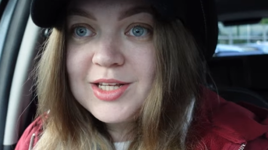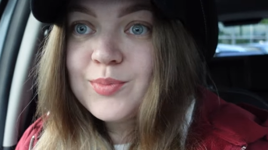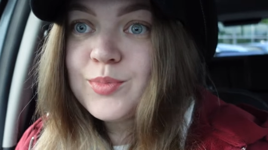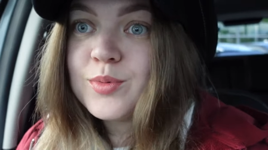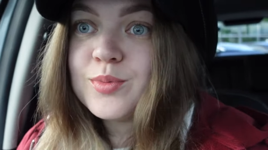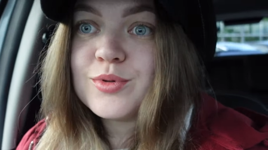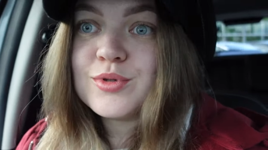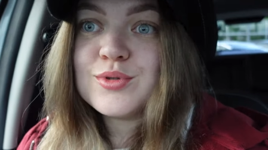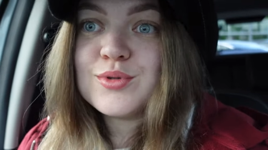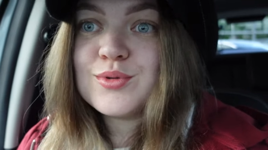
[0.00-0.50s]
i
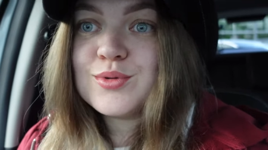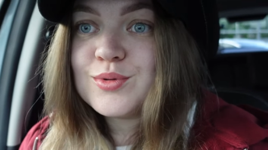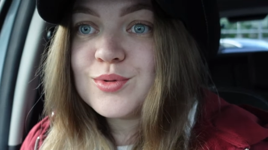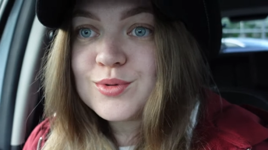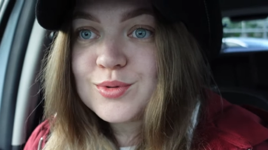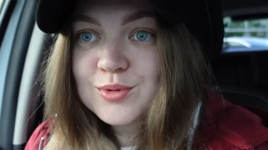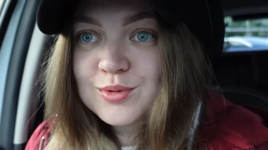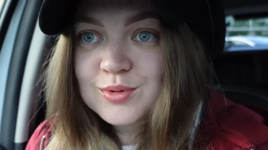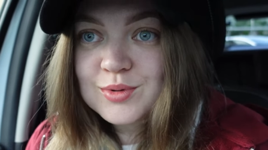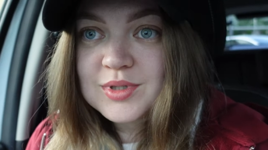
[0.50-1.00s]
po
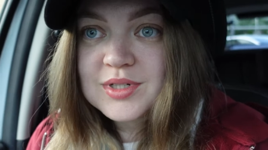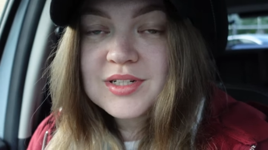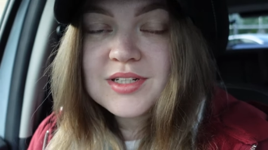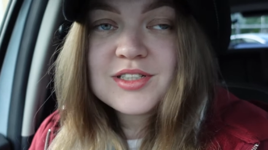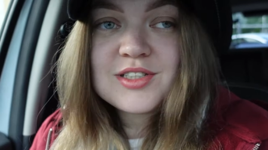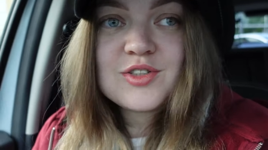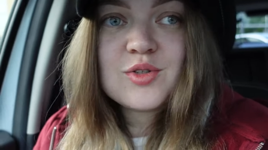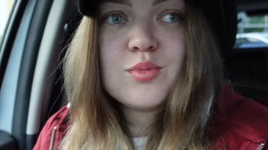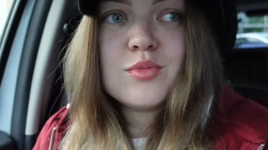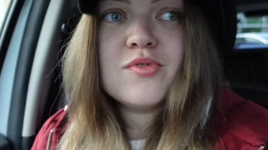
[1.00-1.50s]
prostu
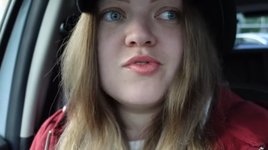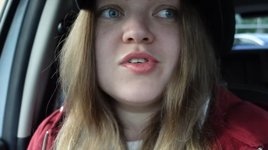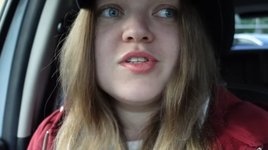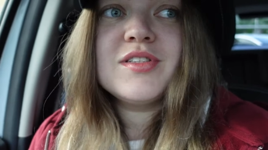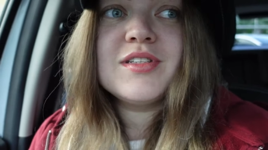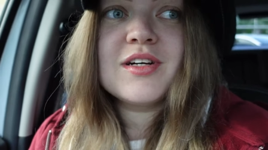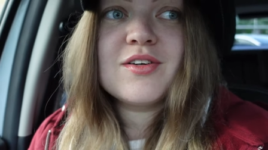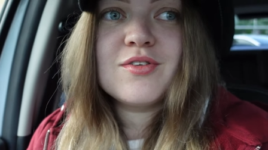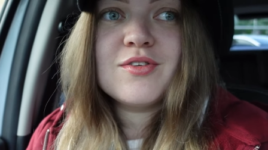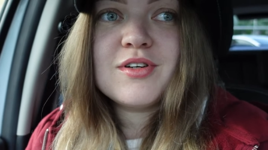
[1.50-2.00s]
y, się
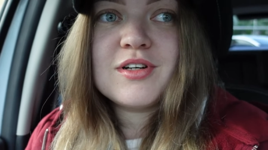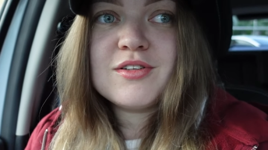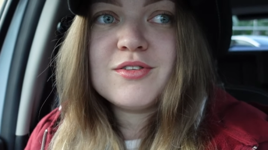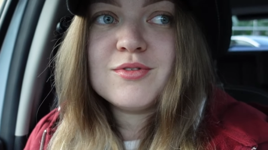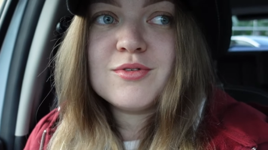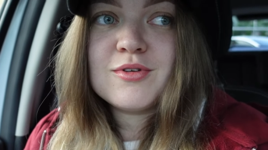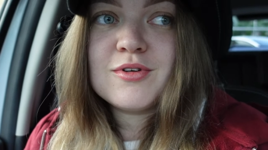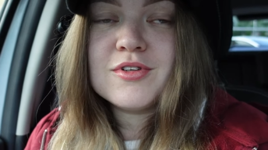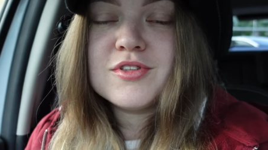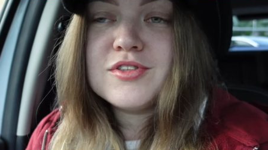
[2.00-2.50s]
umówić na
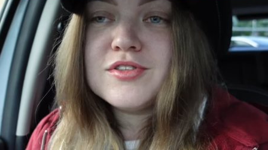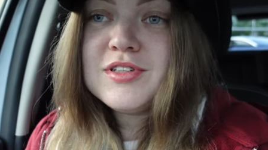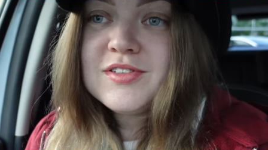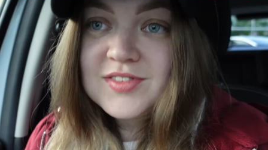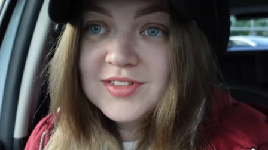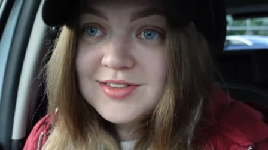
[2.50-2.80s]
konkretną godzinę.